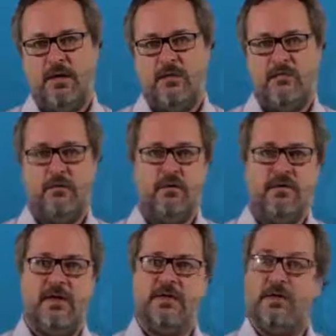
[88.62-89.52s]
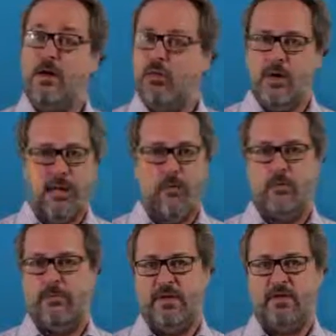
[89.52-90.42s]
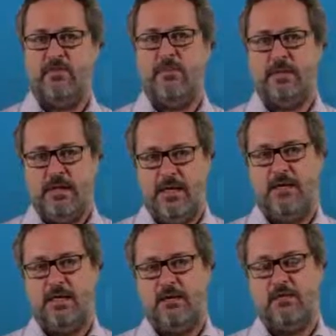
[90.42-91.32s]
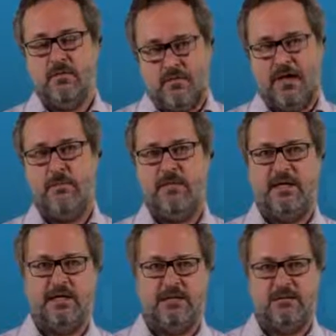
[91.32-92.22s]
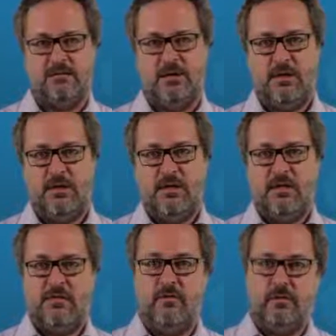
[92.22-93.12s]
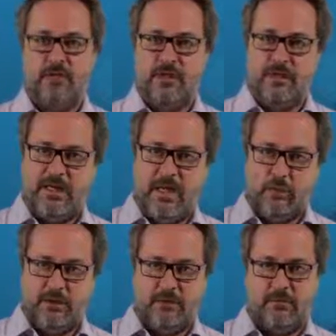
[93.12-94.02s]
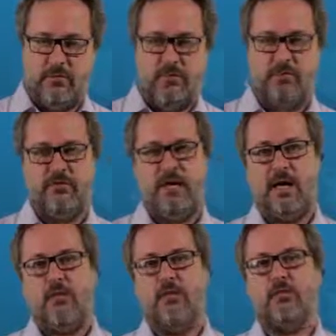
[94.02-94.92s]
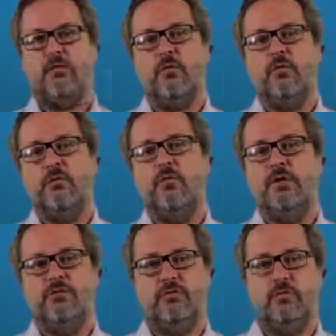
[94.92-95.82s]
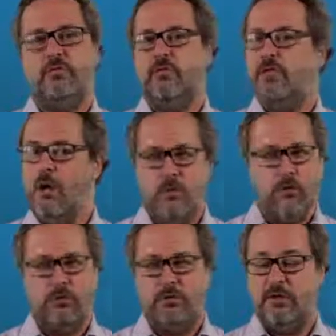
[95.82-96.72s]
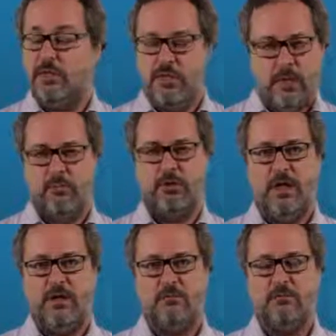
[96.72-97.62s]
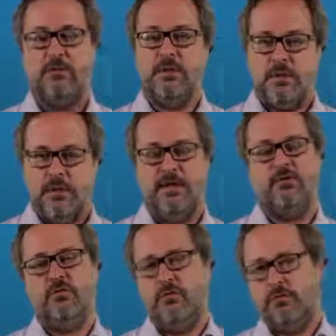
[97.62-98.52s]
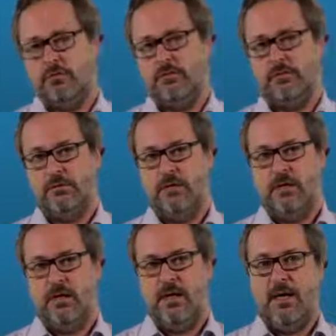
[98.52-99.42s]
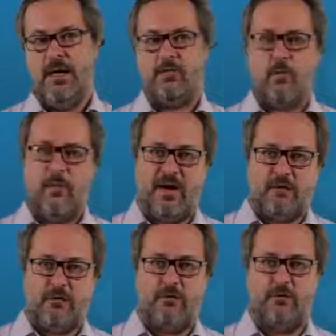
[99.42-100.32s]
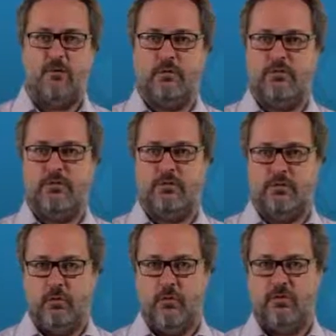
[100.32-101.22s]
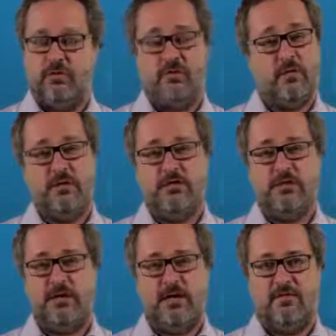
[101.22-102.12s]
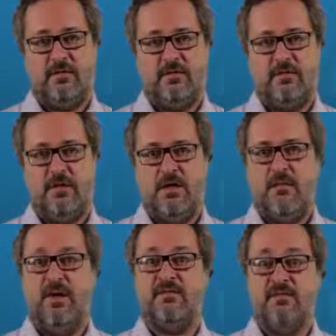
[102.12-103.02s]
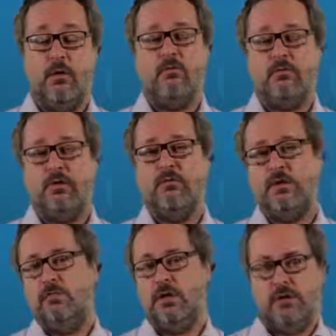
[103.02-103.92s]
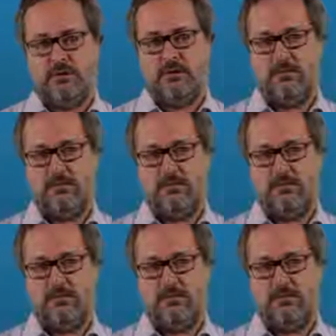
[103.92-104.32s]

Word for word: Se você ainda não leu O Príncipe, leia, vale a pena. E se você terminar o livro e chegar à conclusão que os políticos não mudam e nem mudarão, leia de novo. As comparações com os dias de hoje são inevitáveis, mas não são o que importa.